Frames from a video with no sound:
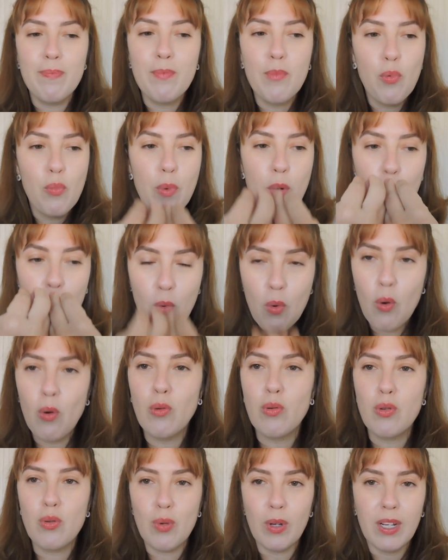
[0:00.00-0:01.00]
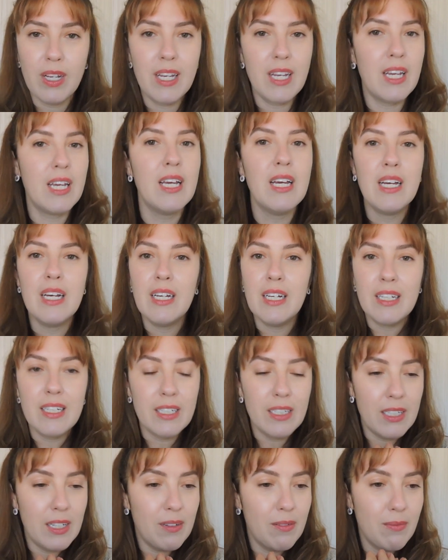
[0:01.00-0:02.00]
no meu gosto aqui,
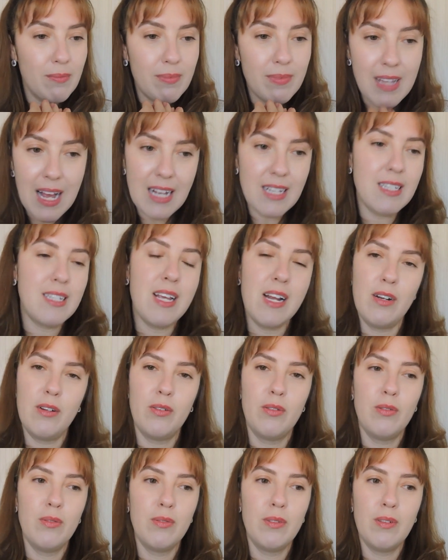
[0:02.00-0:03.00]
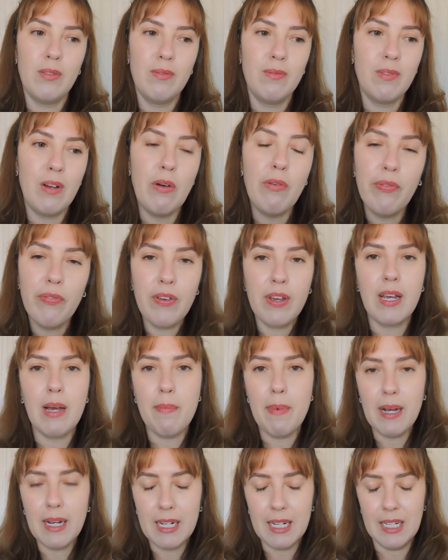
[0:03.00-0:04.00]
não dá certo, não, não fica
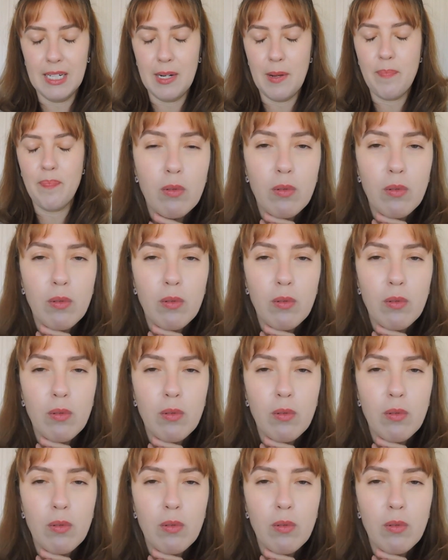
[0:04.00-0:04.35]
bacana.